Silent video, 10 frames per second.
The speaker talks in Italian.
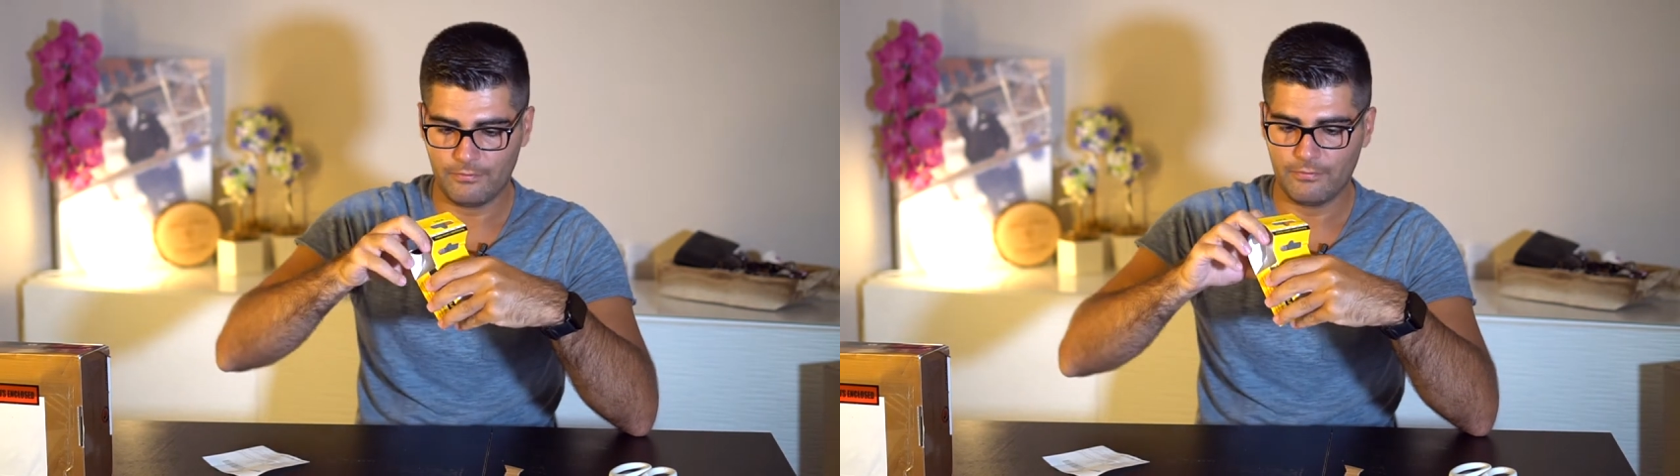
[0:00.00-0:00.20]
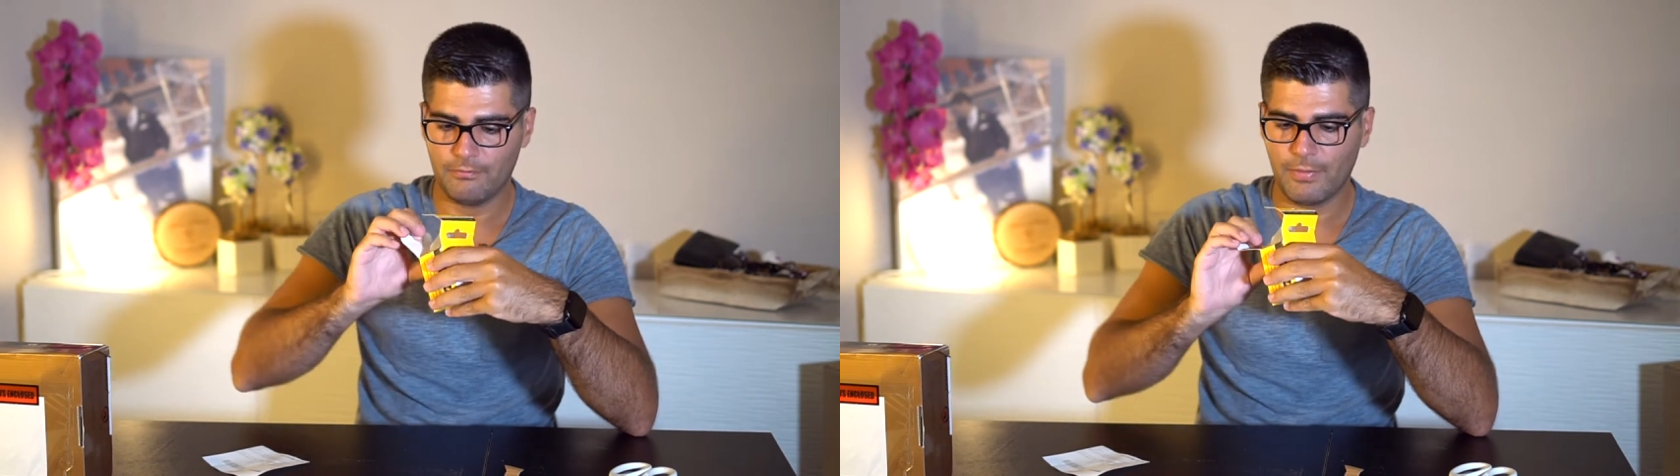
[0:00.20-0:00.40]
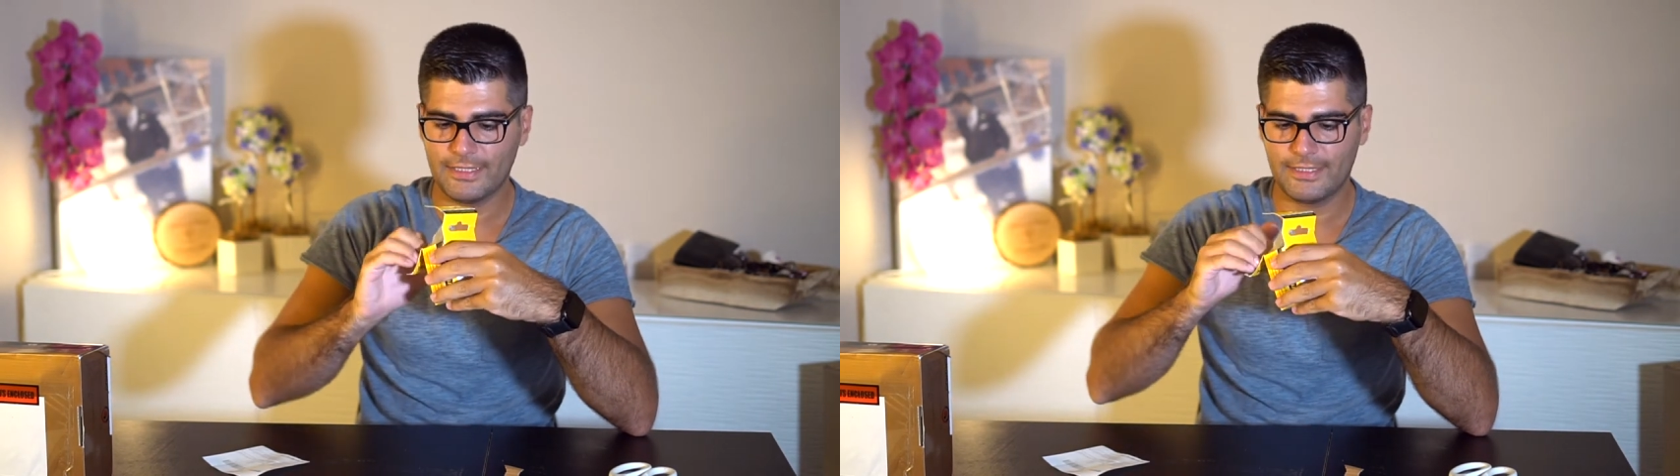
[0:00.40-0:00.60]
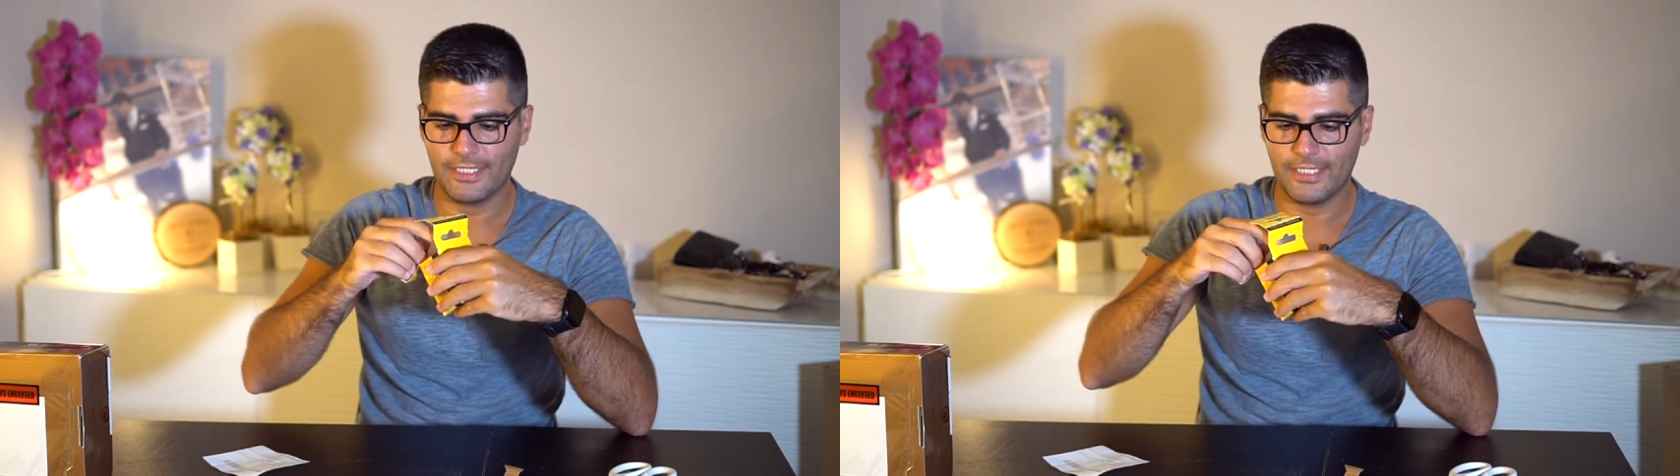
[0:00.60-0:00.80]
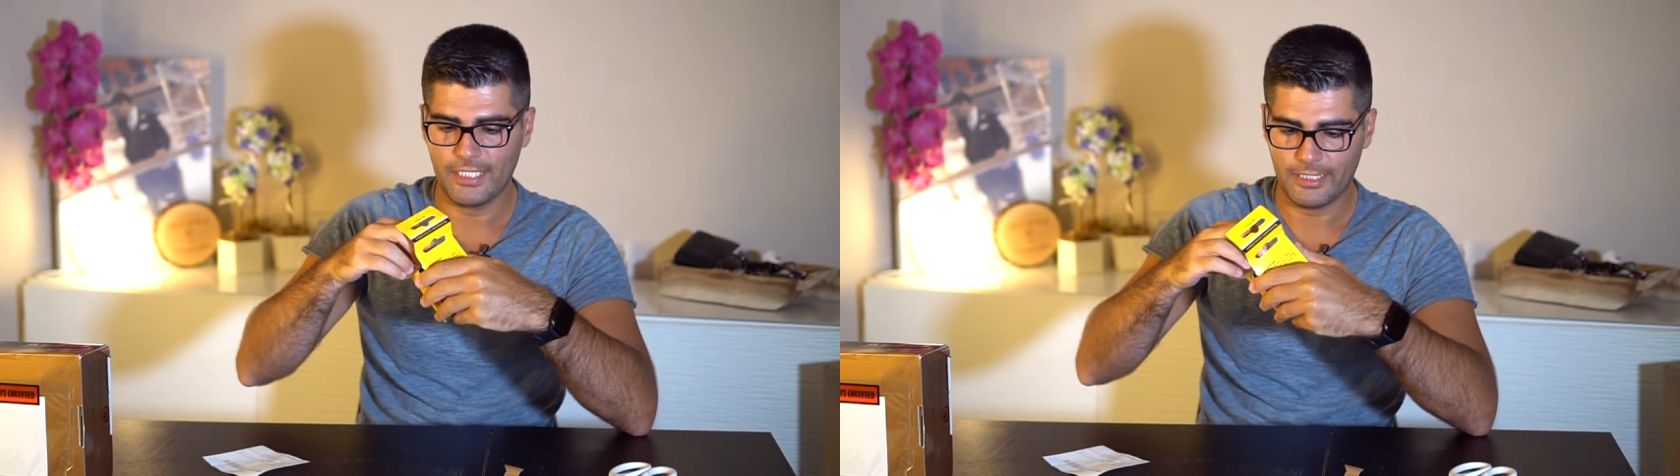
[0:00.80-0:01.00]

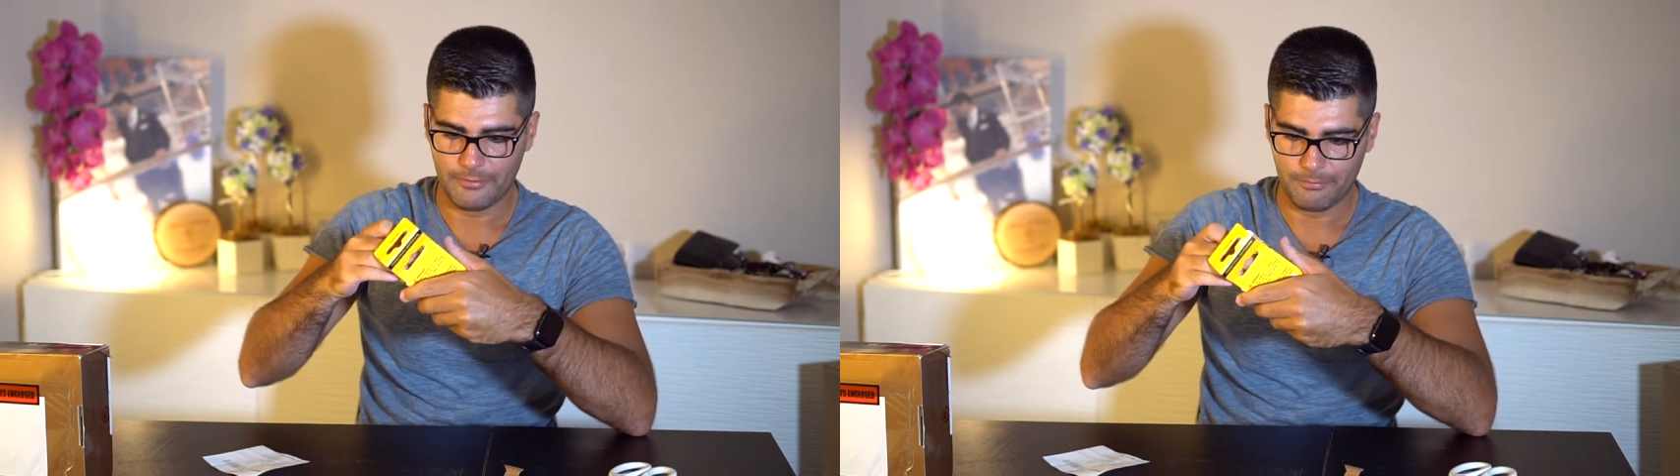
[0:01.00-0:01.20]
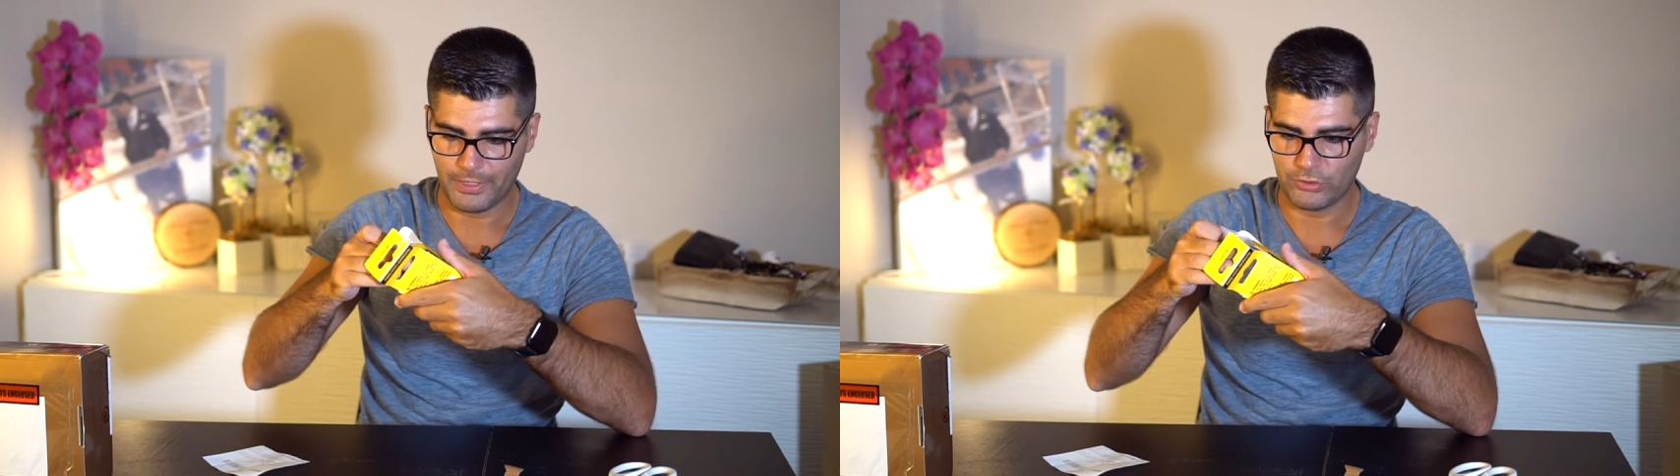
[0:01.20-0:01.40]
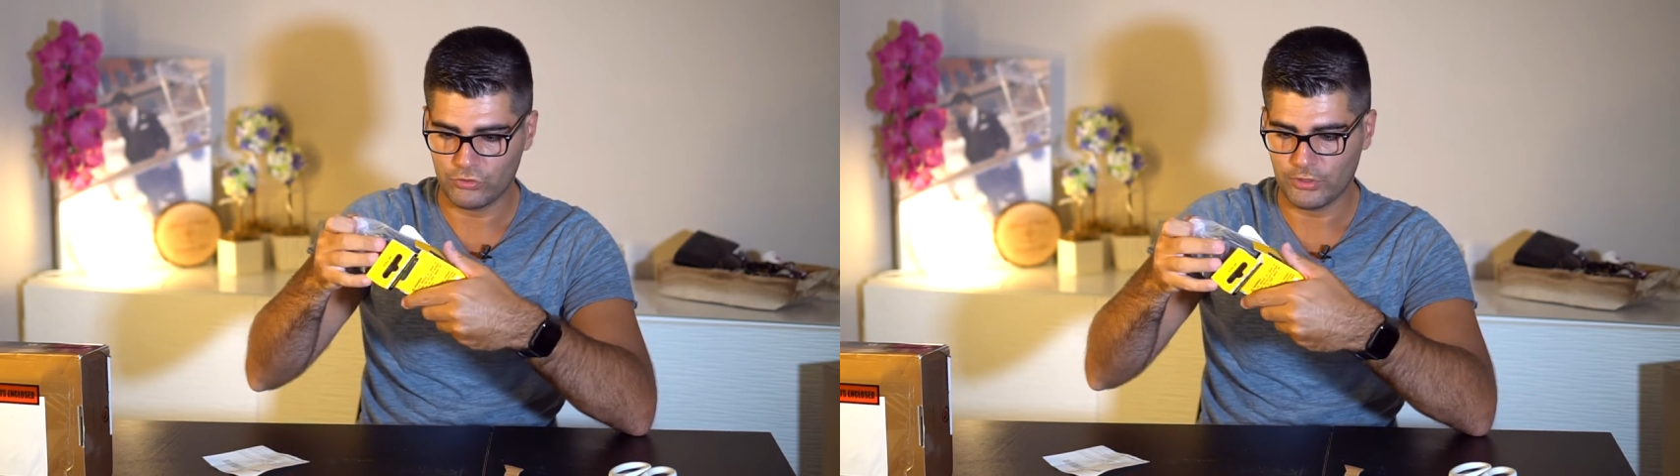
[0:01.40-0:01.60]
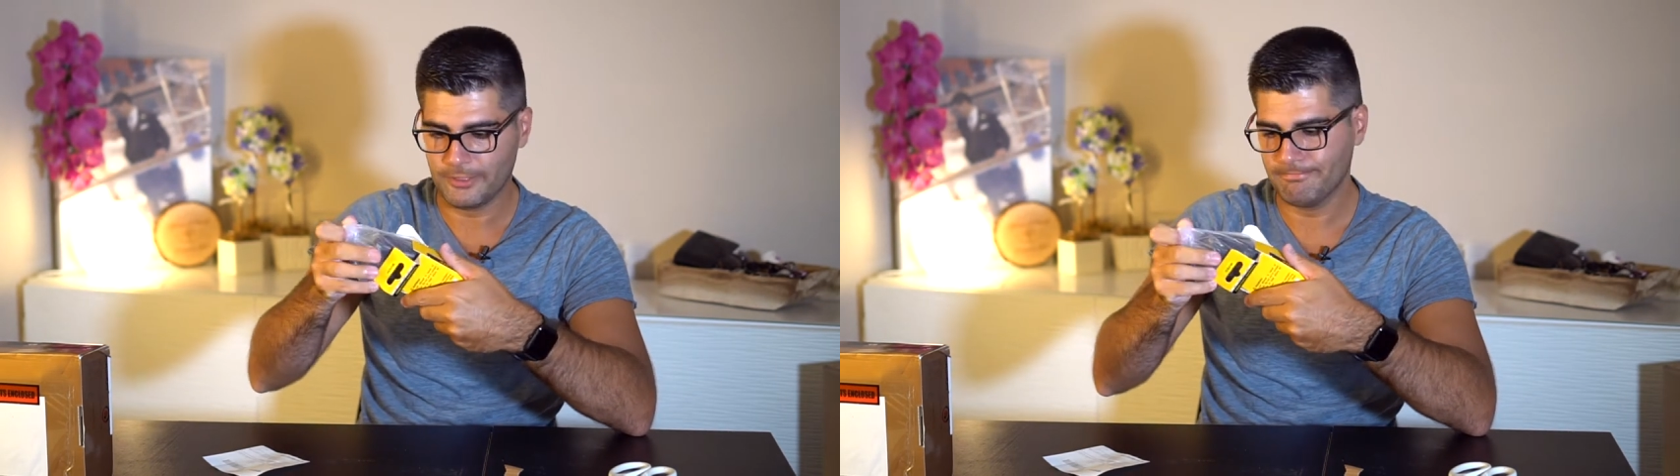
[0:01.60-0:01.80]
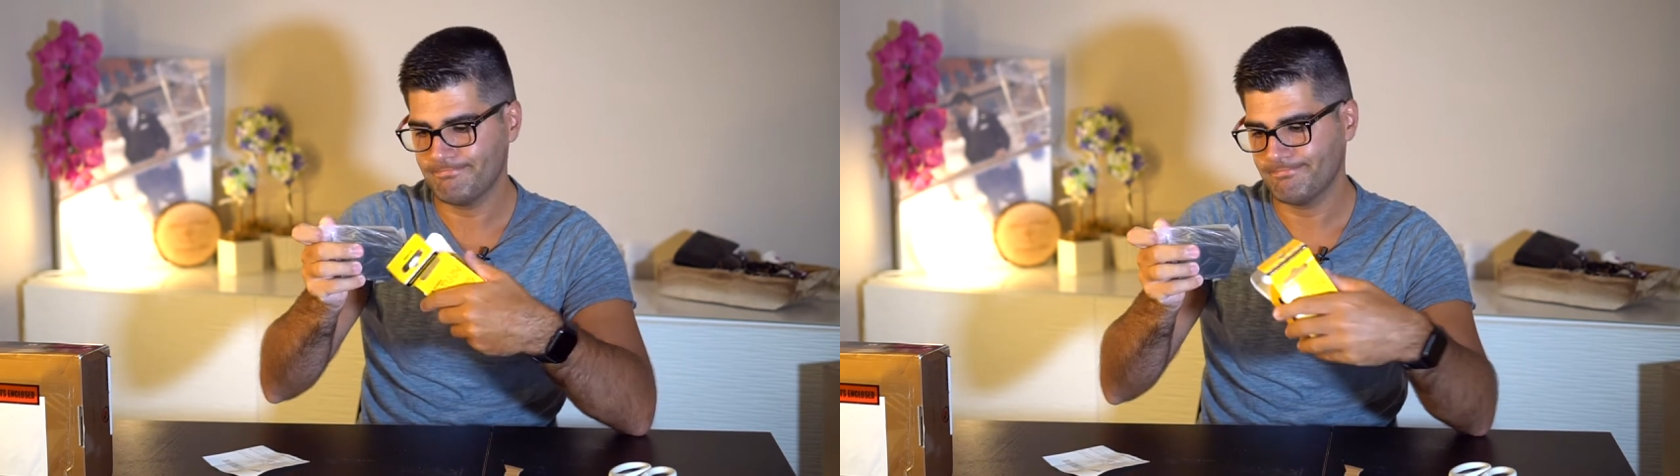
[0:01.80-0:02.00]
batteria patona